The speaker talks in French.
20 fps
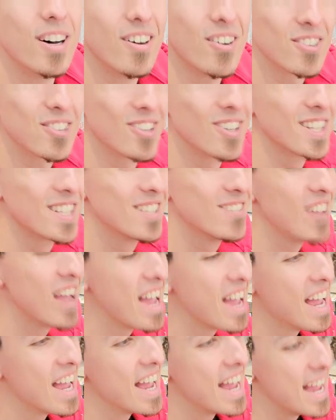entre guillemets
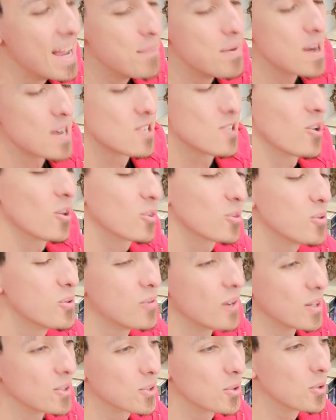et eh ben je leur trouve
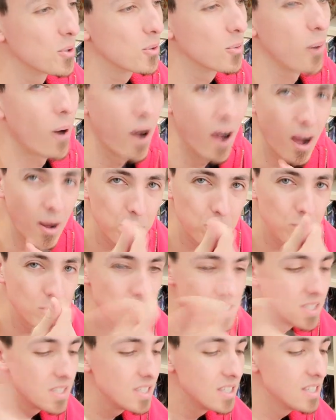un truc quoi, un
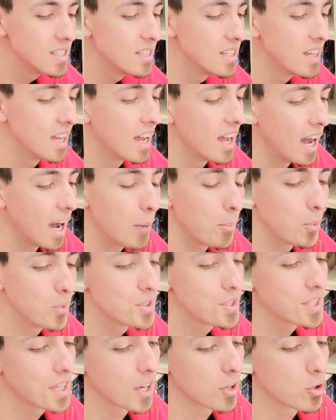petit, un
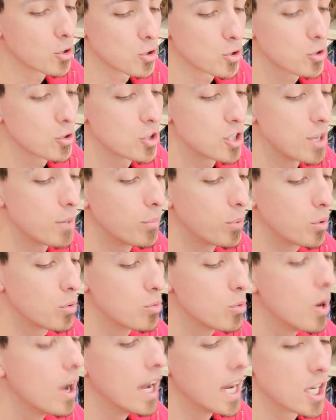petit quelque chose que j'aime
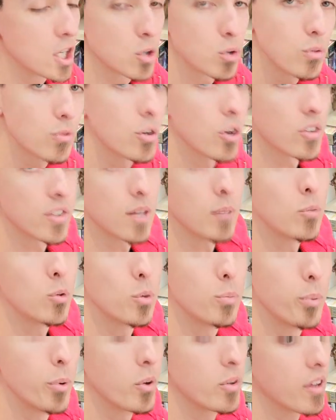beaucoup. Et je trouve qu'en termes de
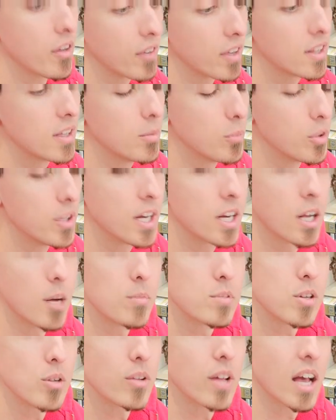pose, avec des modèles
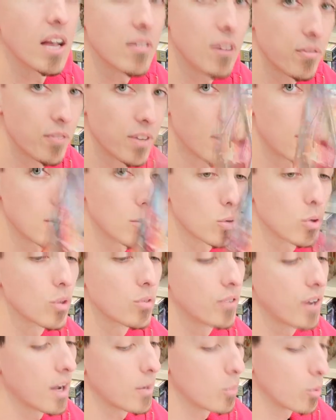comme ça, on arrive à faire des trucs
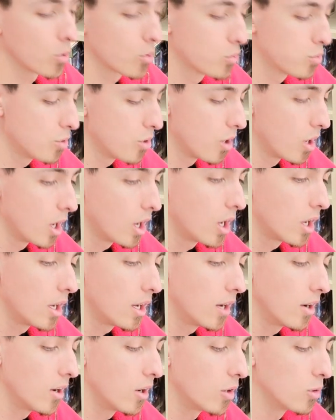vraiment cool.
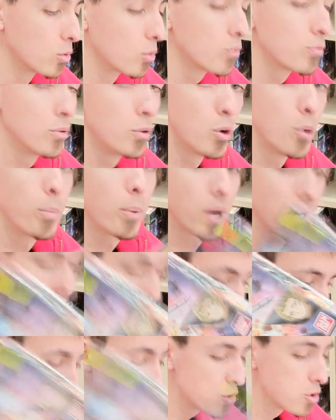Euh, donc vu le prix,
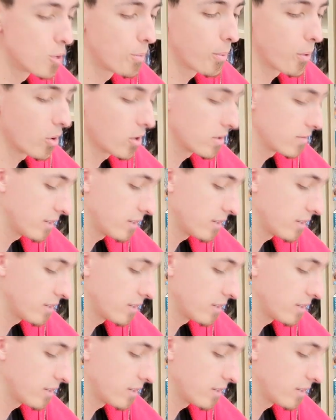lui je le prends, il